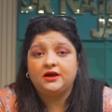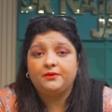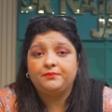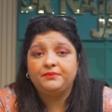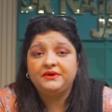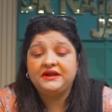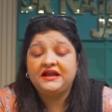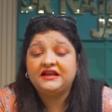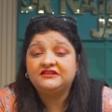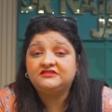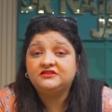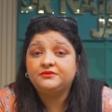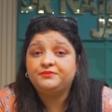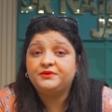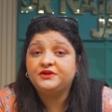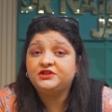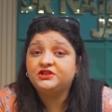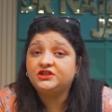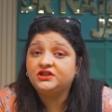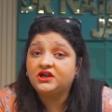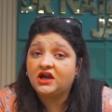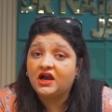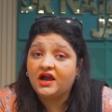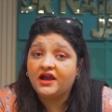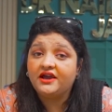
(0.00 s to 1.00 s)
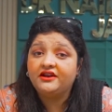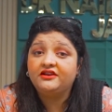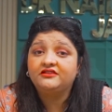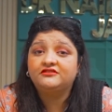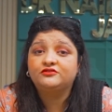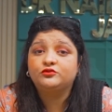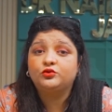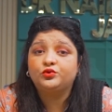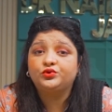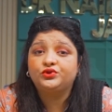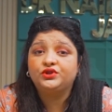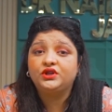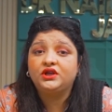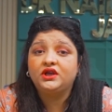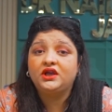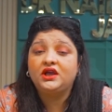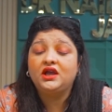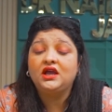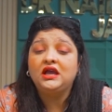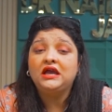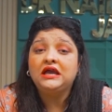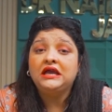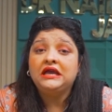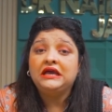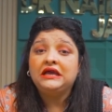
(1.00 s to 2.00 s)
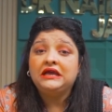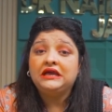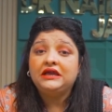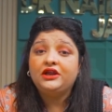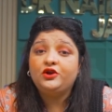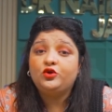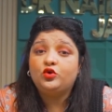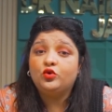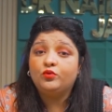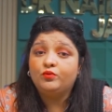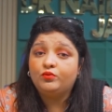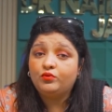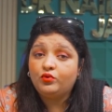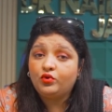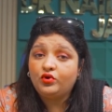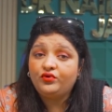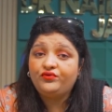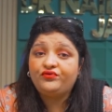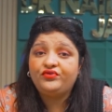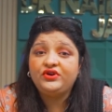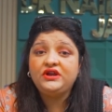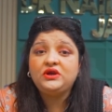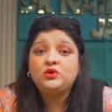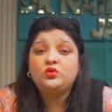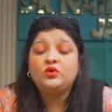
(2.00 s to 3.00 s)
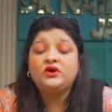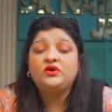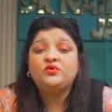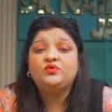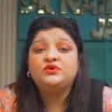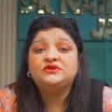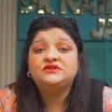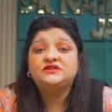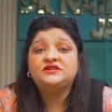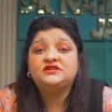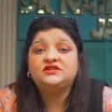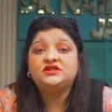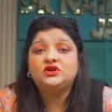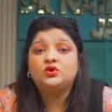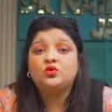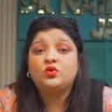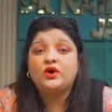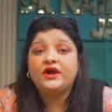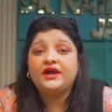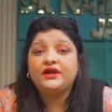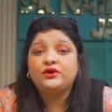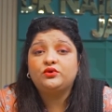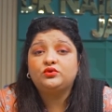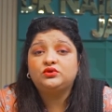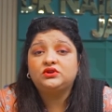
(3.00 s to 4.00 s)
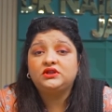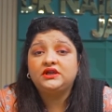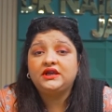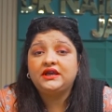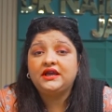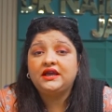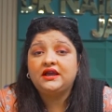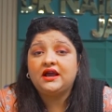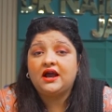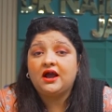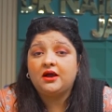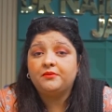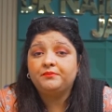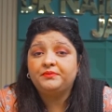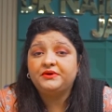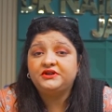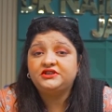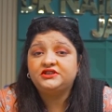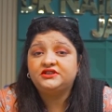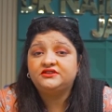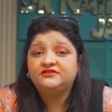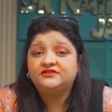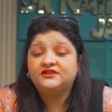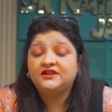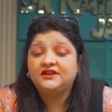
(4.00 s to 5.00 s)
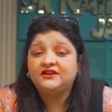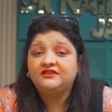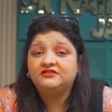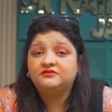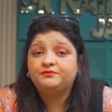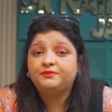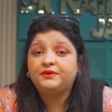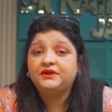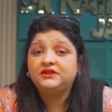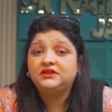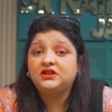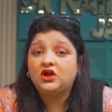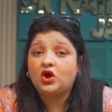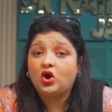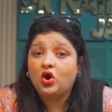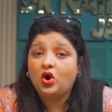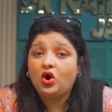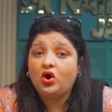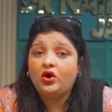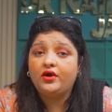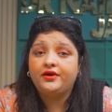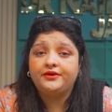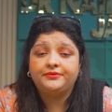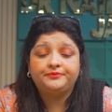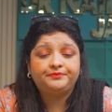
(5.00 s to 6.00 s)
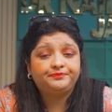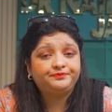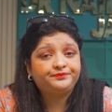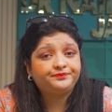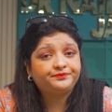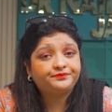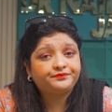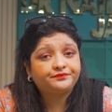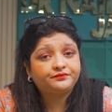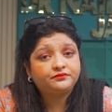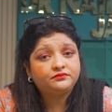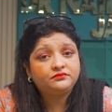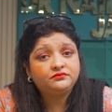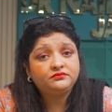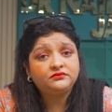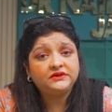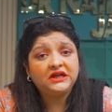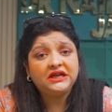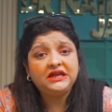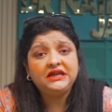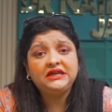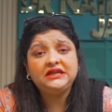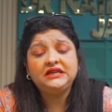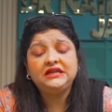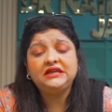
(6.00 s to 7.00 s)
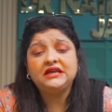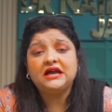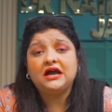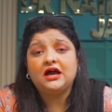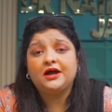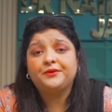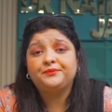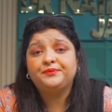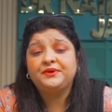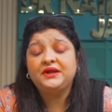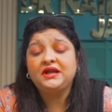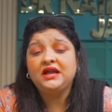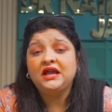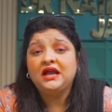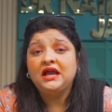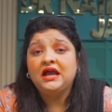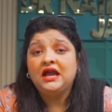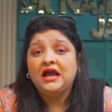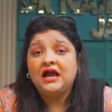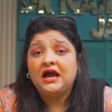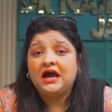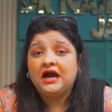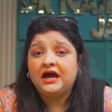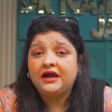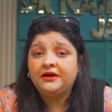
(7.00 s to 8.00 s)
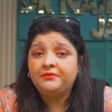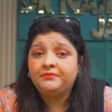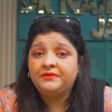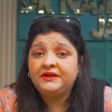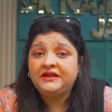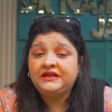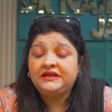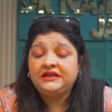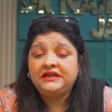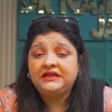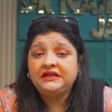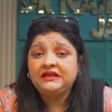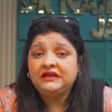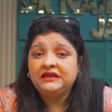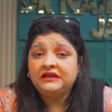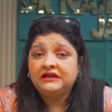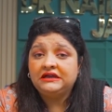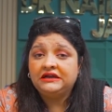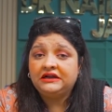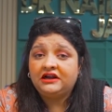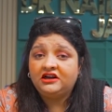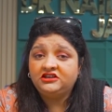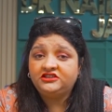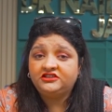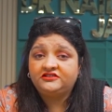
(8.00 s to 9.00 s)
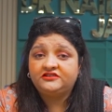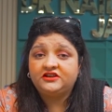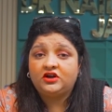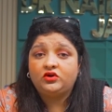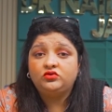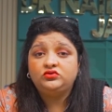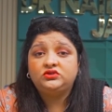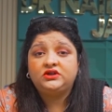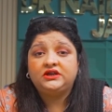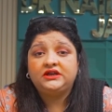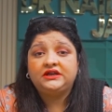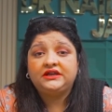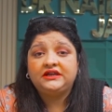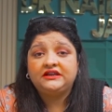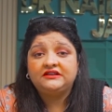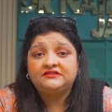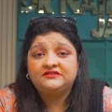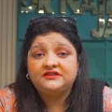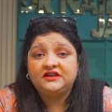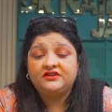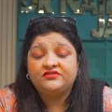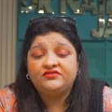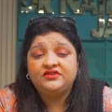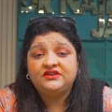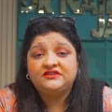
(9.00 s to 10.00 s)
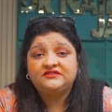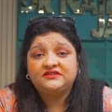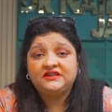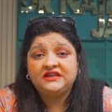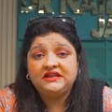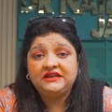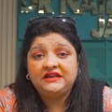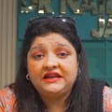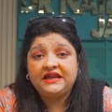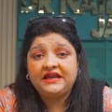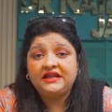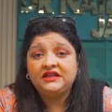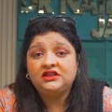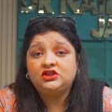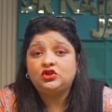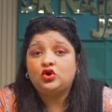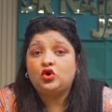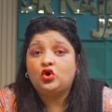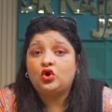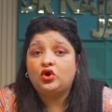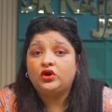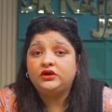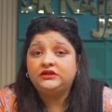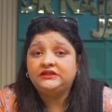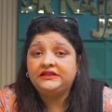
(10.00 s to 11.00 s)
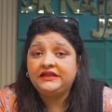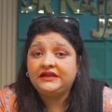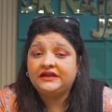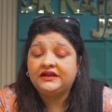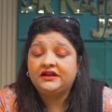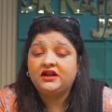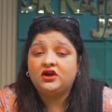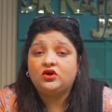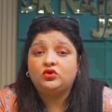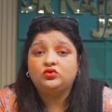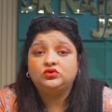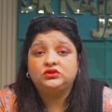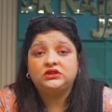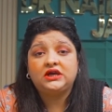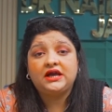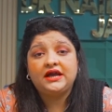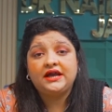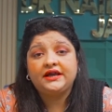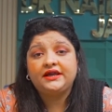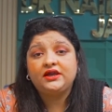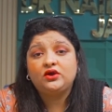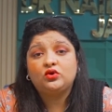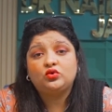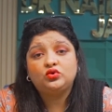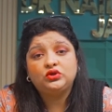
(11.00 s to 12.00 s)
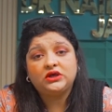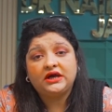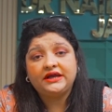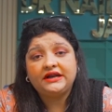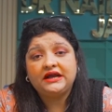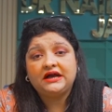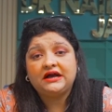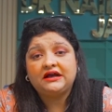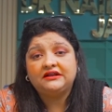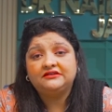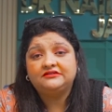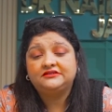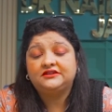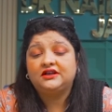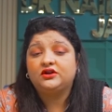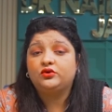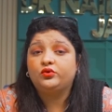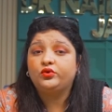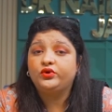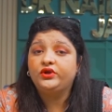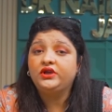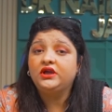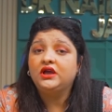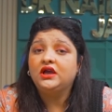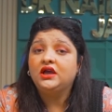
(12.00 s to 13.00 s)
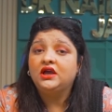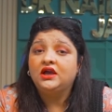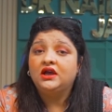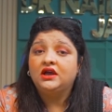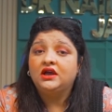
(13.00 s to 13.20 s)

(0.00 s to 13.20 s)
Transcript: आपने ऐसे पेशेंट हाई रिस्क होते हैं इनको मोर फ्रीक्वेंट विजिट रिक्वायर होते हैं आम पेशेंट्स के नस्बत और इनकी आपने हर महीने अल्ट्रासाउंड करके सर्विक्स की लेंथ और देखना होता है कि खुदा न हास्ता कोई